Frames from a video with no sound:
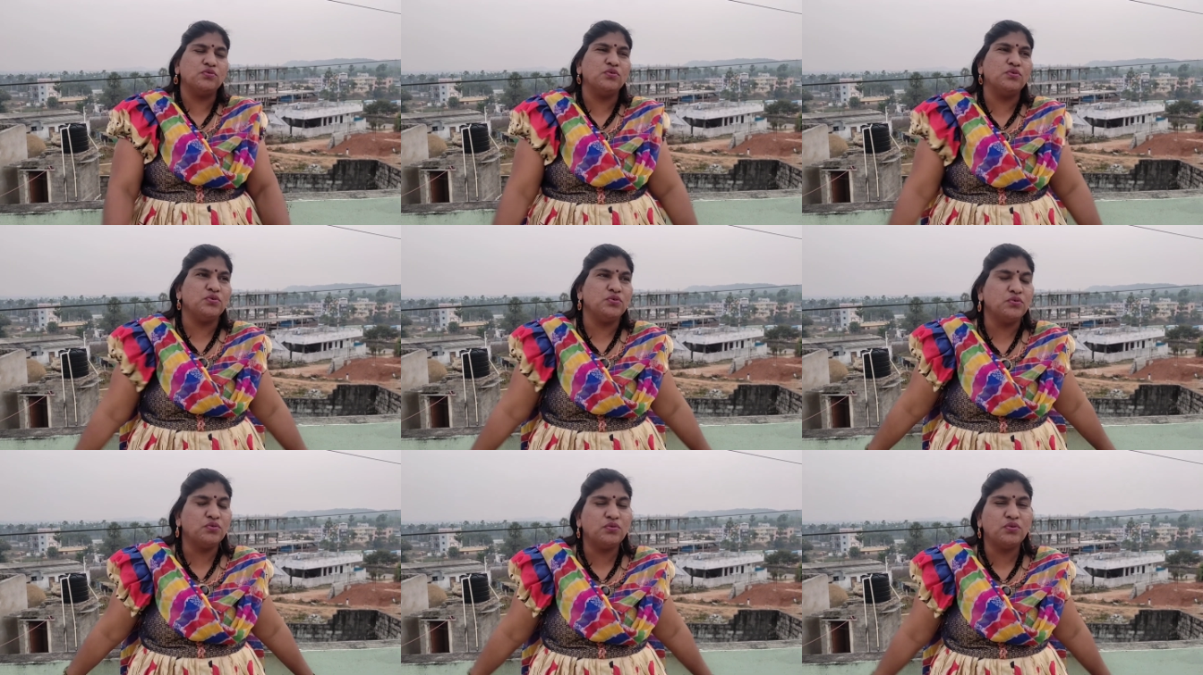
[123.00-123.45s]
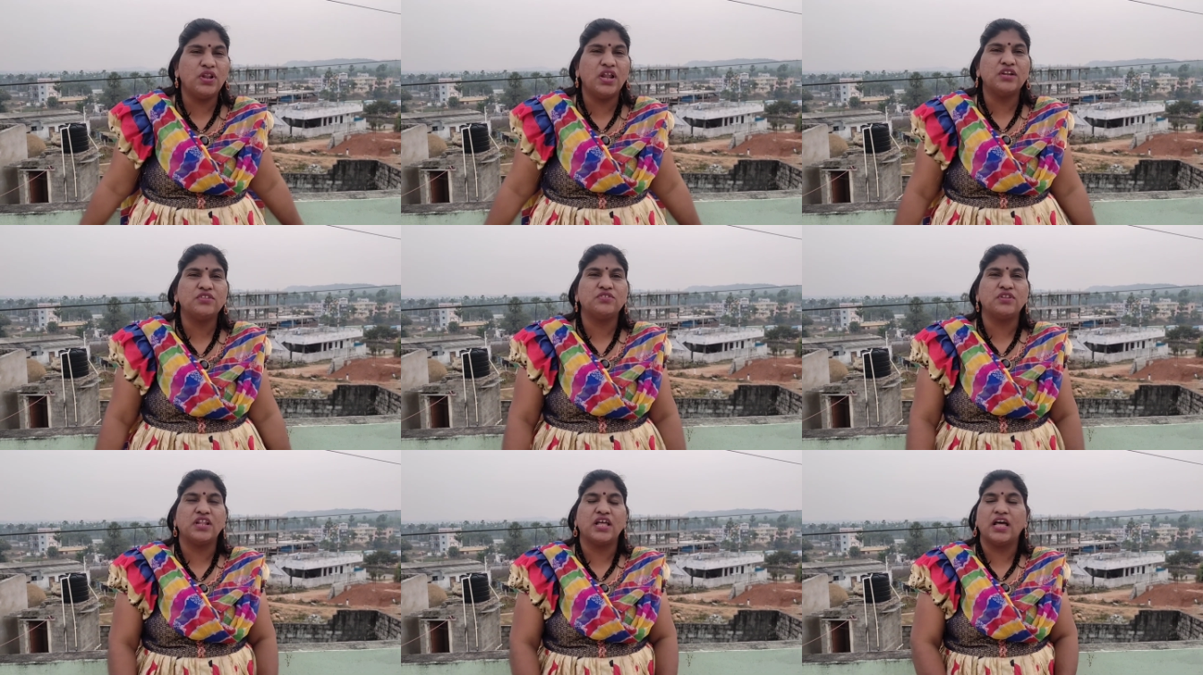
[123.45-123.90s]
యూ
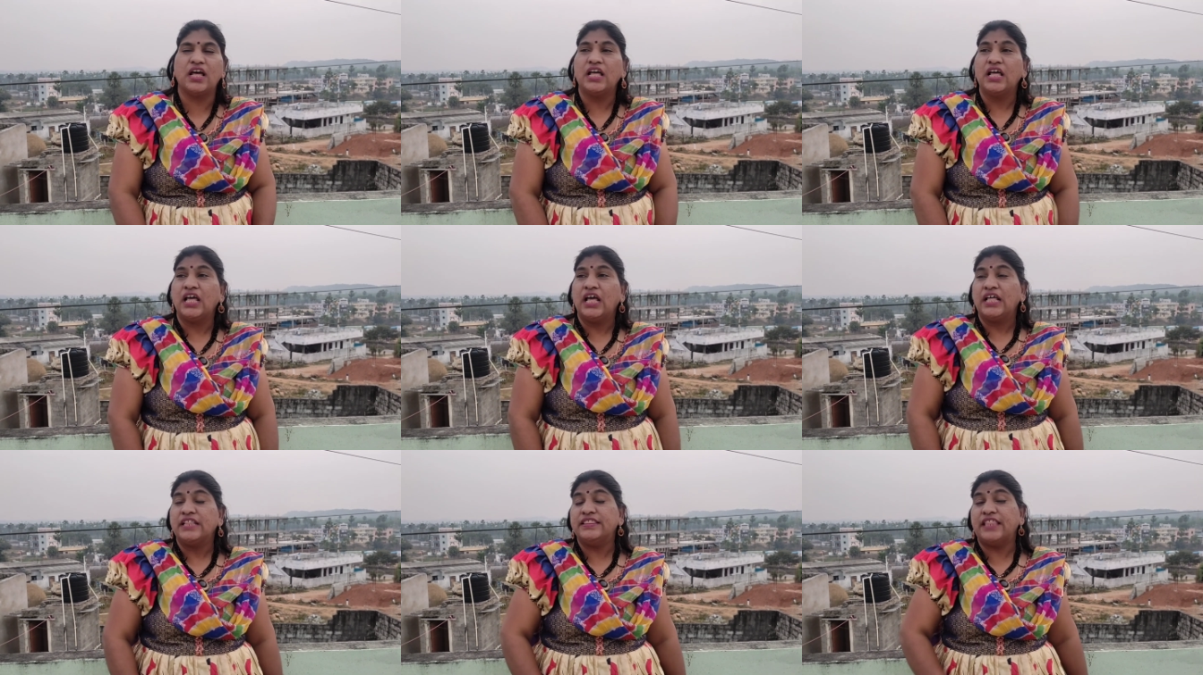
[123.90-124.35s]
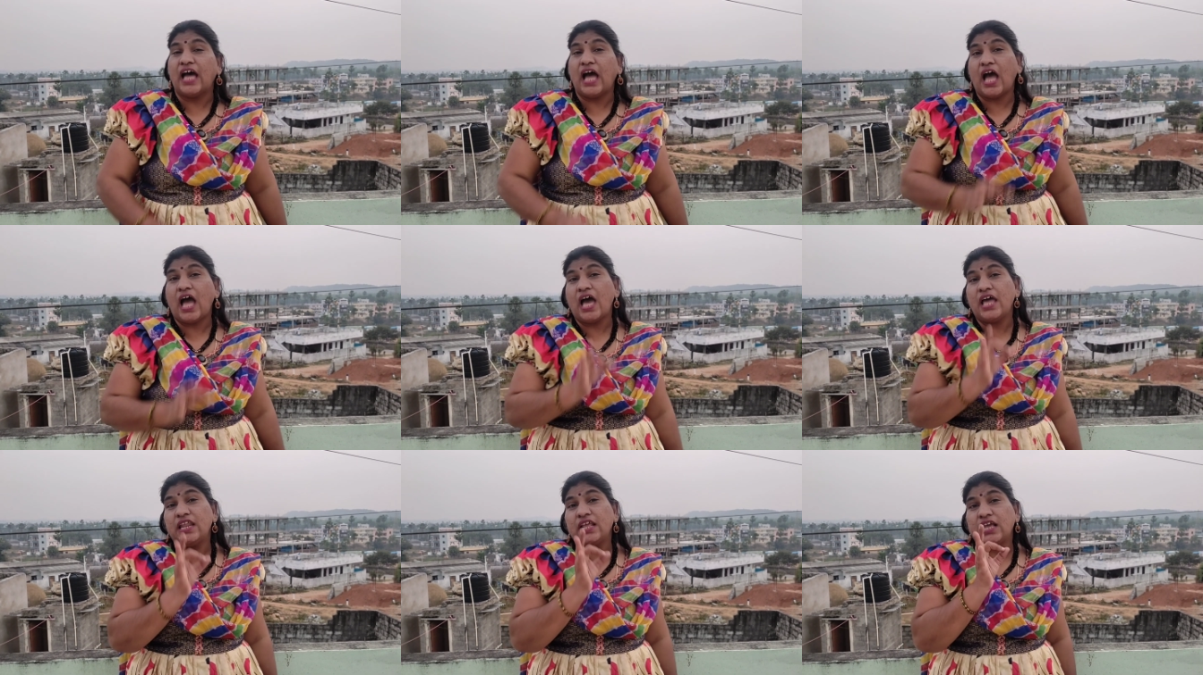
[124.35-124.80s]
యూగులాడుతున్నా
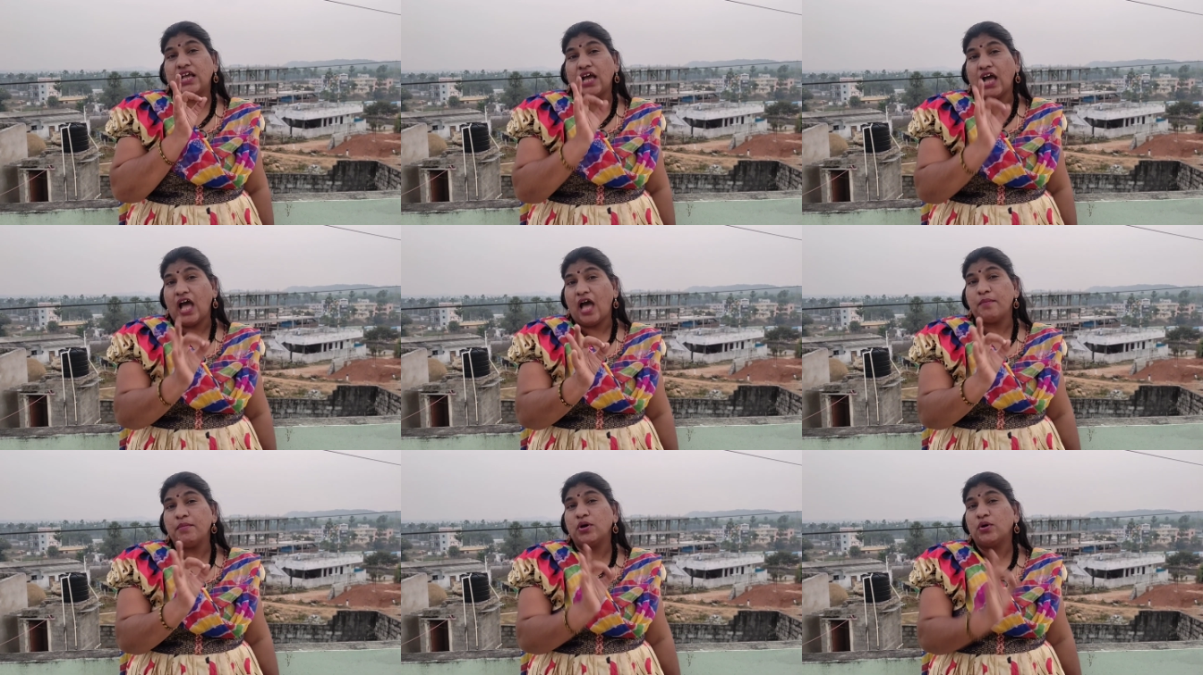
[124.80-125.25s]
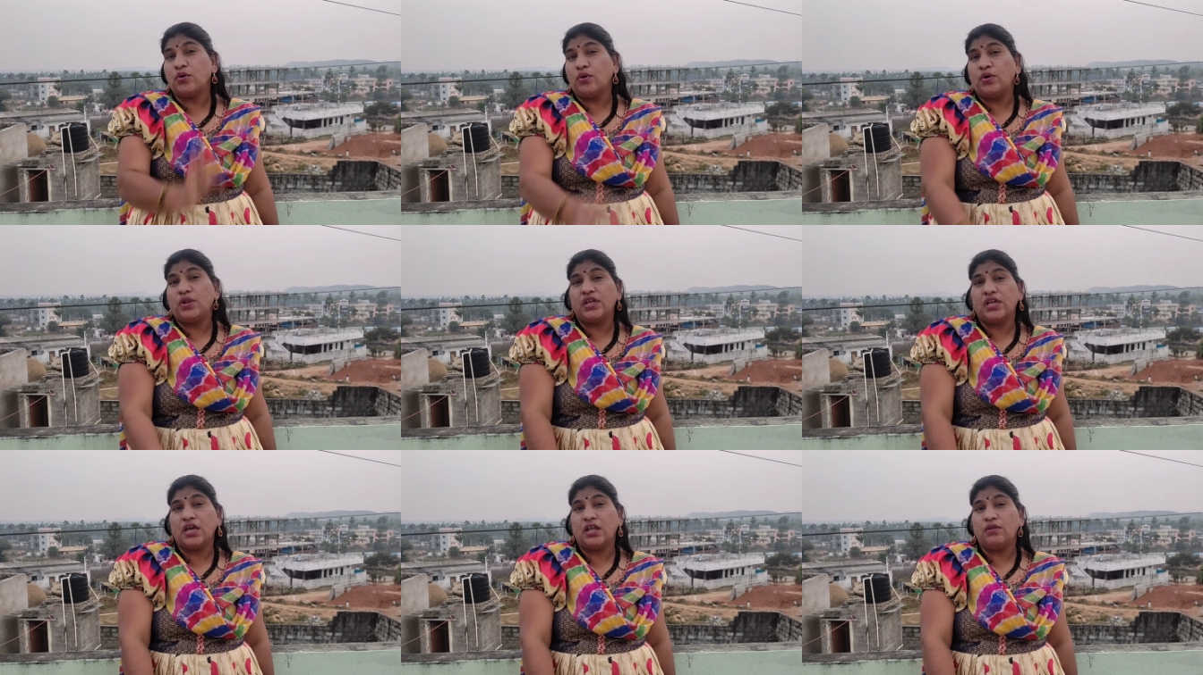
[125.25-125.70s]
దాని కామ
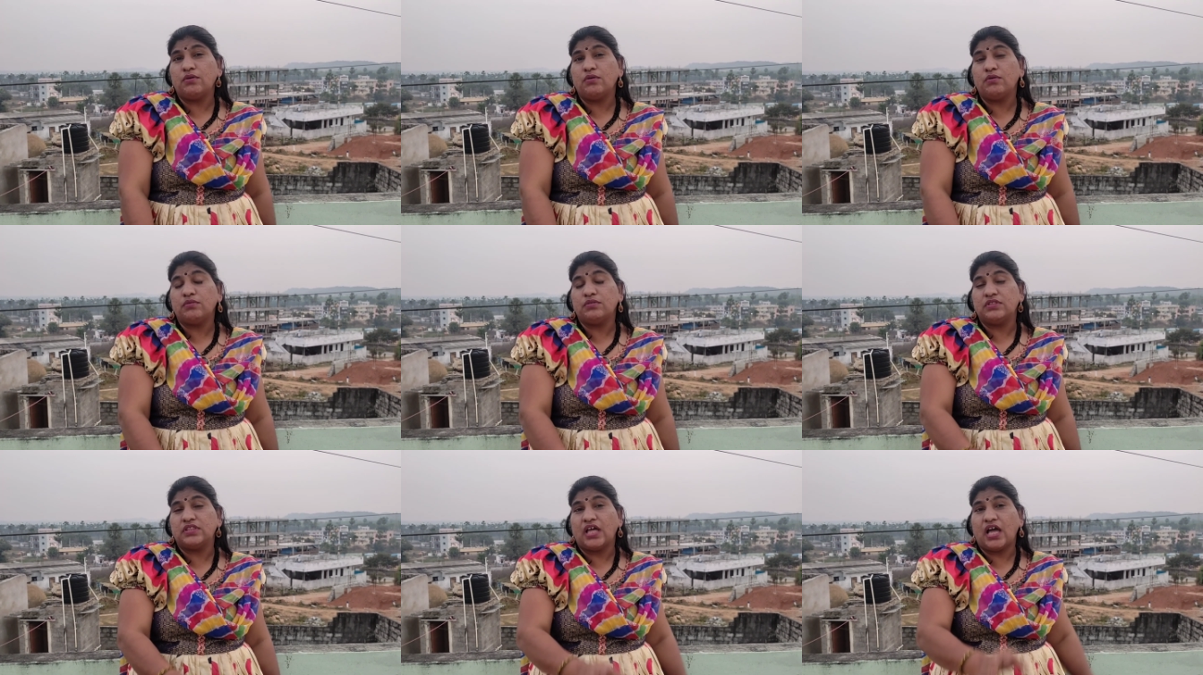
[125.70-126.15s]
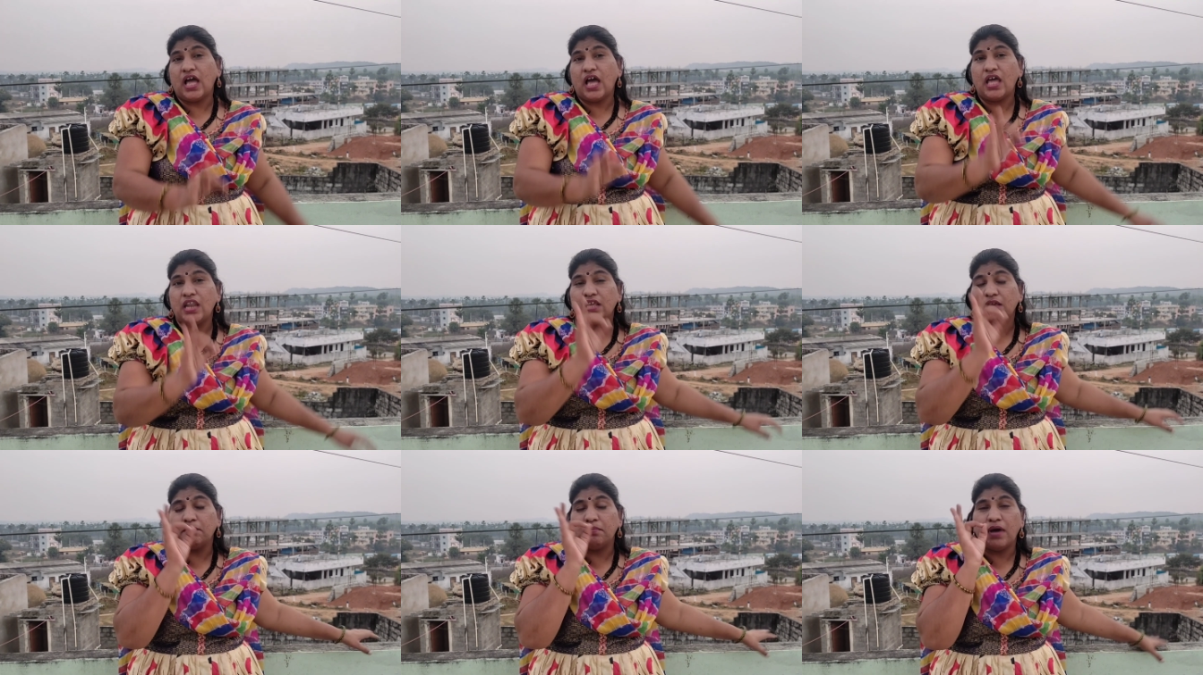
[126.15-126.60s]
కోరికలు
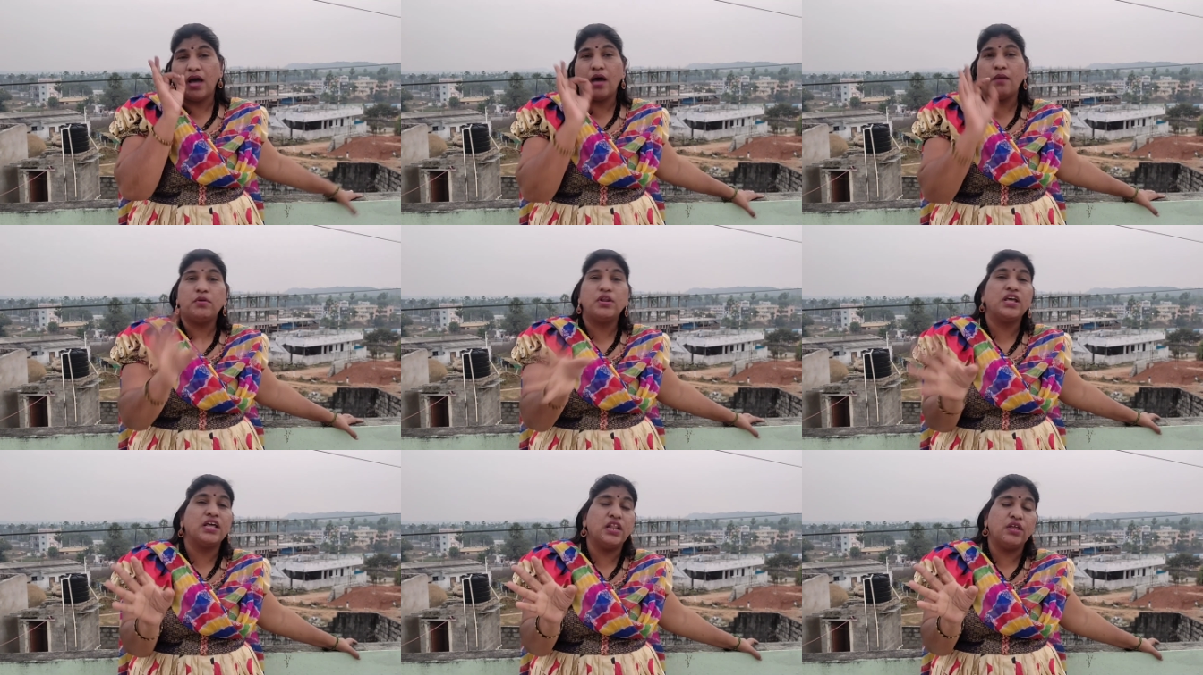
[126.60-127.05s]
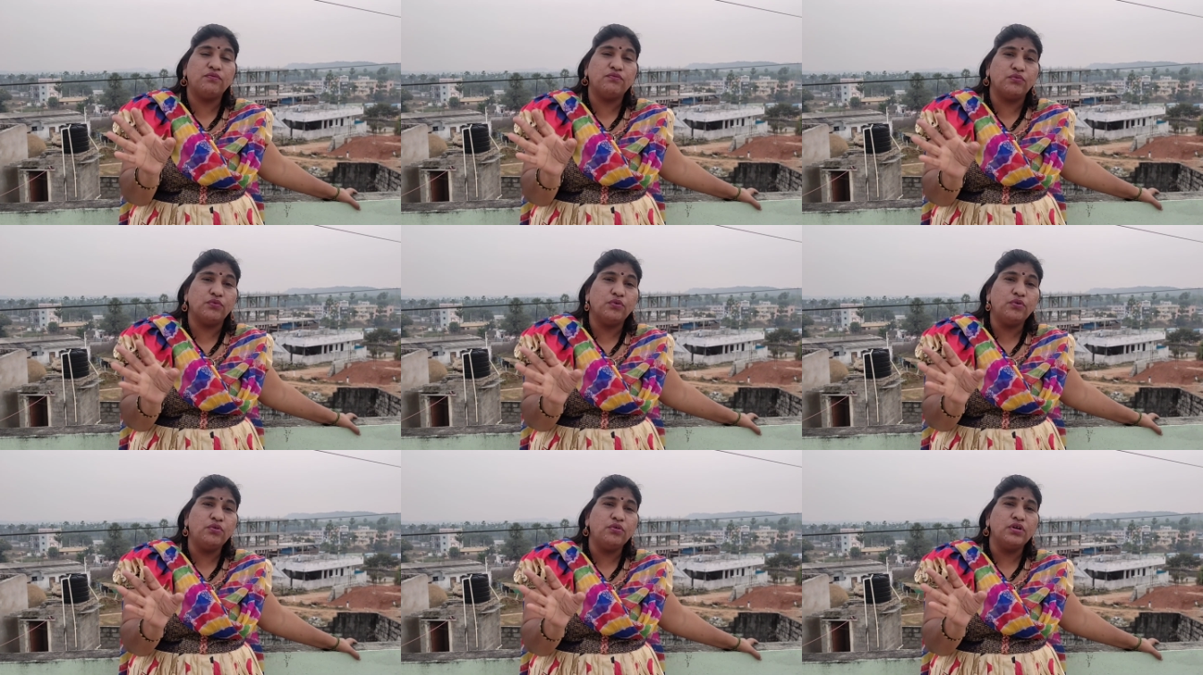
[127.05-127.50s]
దానికి మామూలుగా
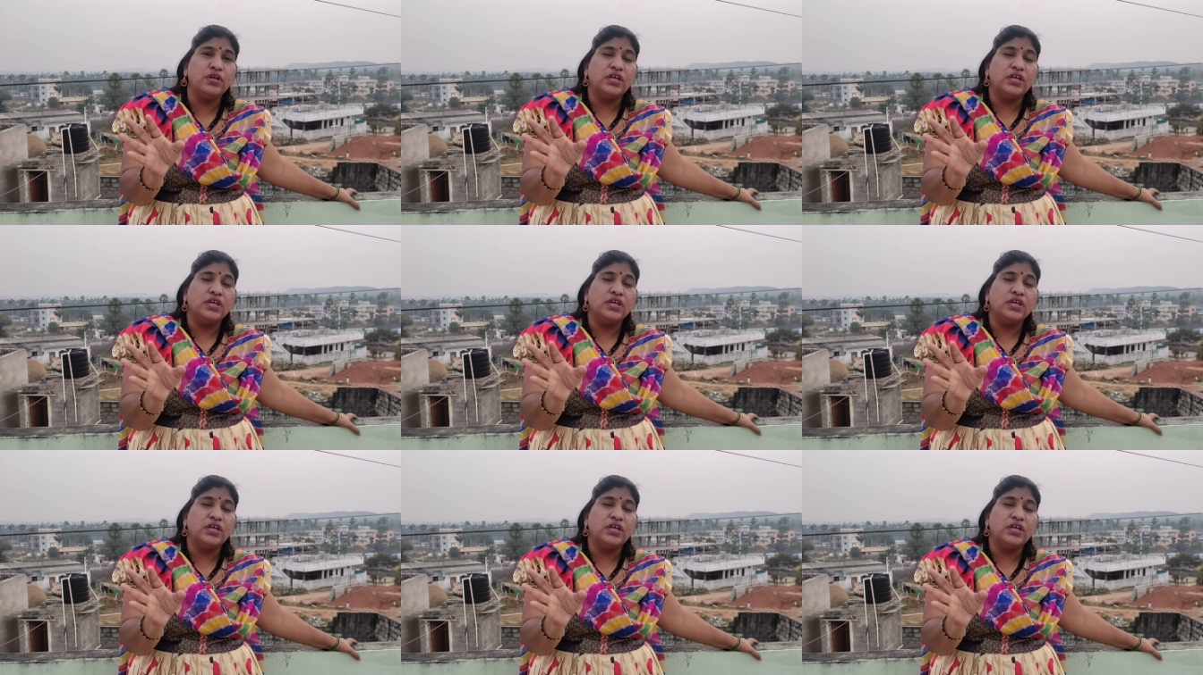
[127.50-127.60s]
లేవు